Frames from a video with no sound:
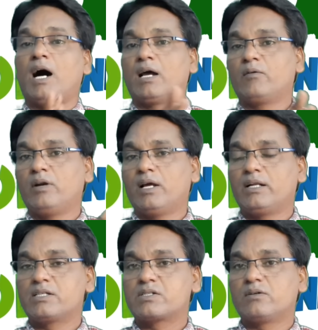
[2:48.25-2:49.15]
అరువుల
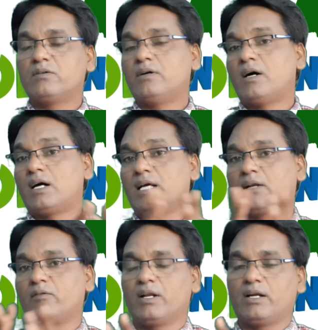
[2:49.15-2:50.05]
లిస్టును
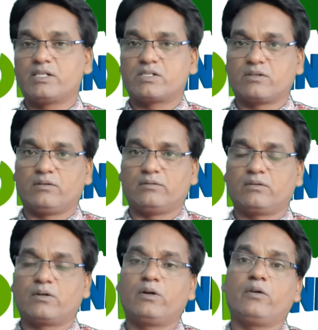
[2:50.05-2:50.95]
అనర్వుల లిస్టును
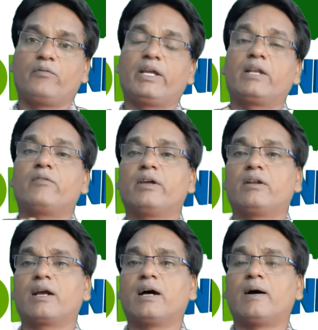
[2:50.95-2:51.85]
రెండు
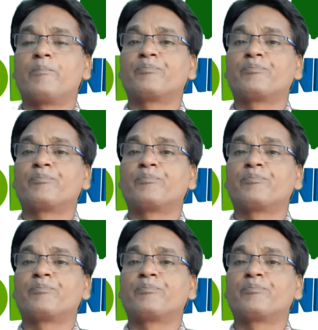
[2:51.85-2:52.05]
వేరువేరుగా